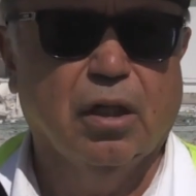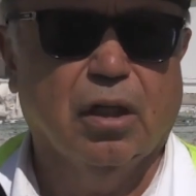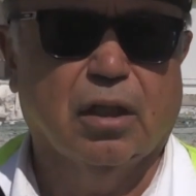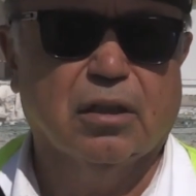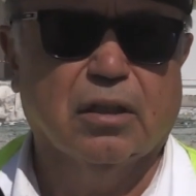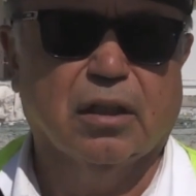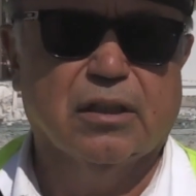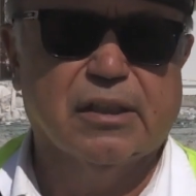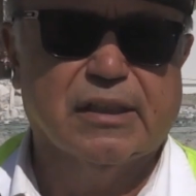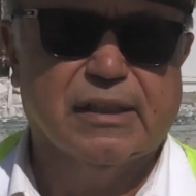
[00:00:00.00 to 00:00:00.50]

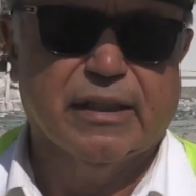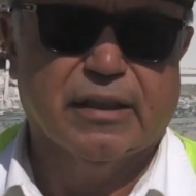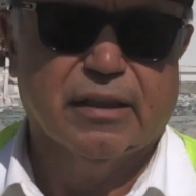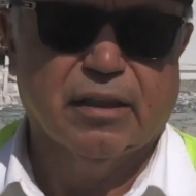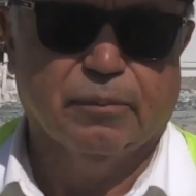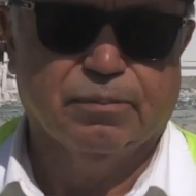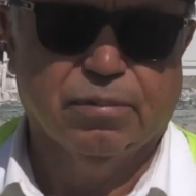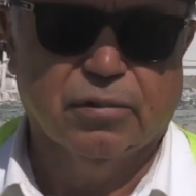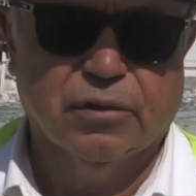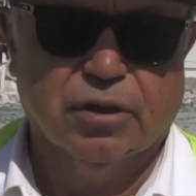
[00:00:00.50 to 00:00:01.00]
Analizler
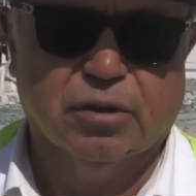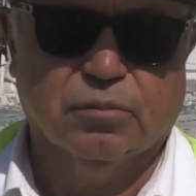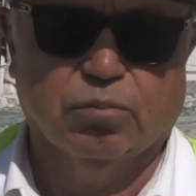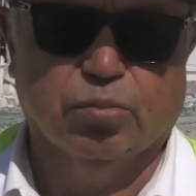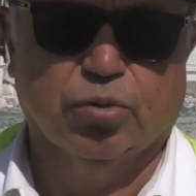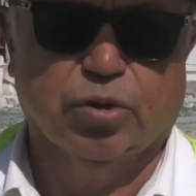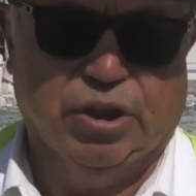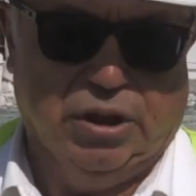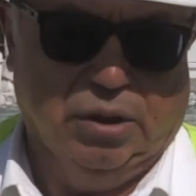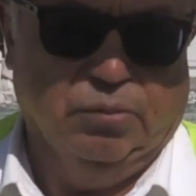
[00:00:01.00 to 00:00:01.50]
yapılır.
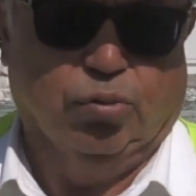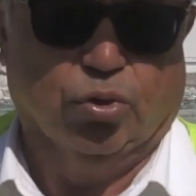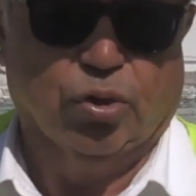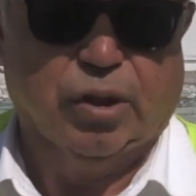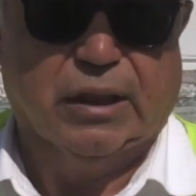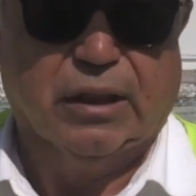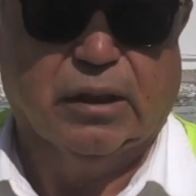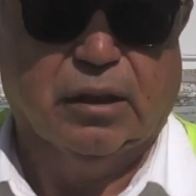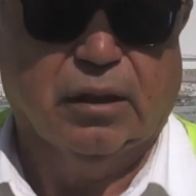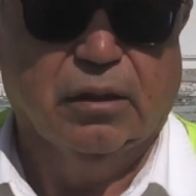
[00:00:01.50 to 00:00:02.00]
Bu ki
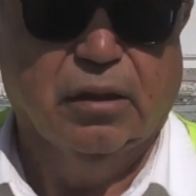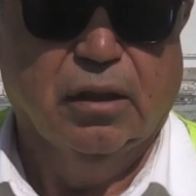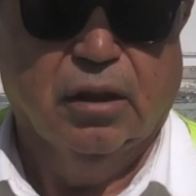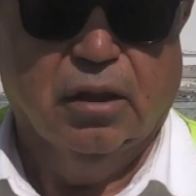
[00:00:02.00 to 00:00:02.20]
burada da